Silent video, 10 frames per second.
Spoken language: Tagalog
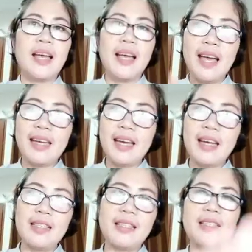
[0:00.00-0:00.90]
Hi
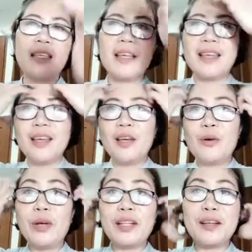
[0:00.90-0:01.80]
guys!
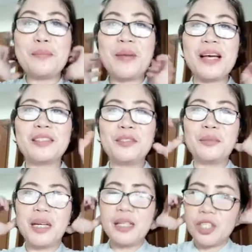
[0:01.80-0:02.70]
Welcome back to
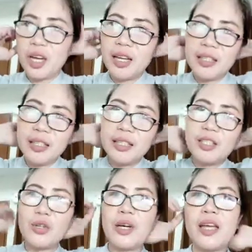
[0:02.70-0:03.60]
my channel.
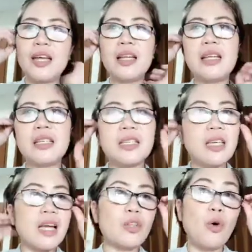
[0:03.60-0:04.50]
So, ayan, I just
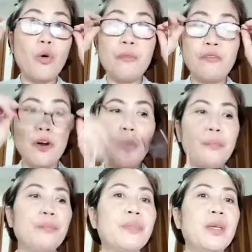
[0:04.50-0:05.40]
got home
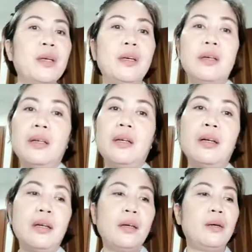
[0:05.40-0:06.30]
from
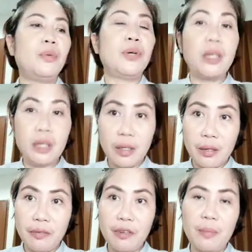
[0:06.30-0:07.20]
uh, work
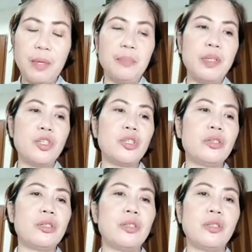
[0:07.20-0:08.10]
from
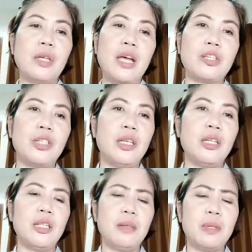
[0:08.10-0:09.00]
Apicius. Actually,
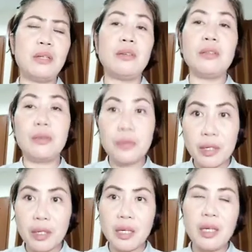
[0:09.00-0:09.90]
hindi naman ako
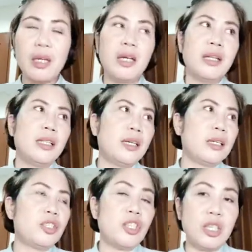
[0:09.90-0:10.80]
nag-work
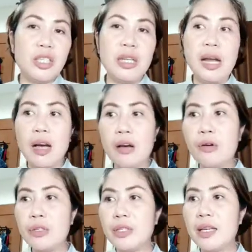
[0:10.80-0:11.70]
nag-judge lang
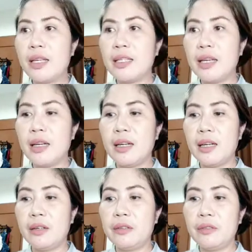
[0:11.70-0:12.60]
ako sa isang
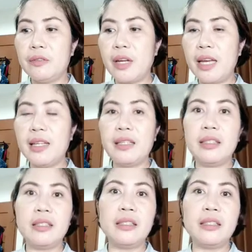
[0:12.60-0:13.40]
uh, final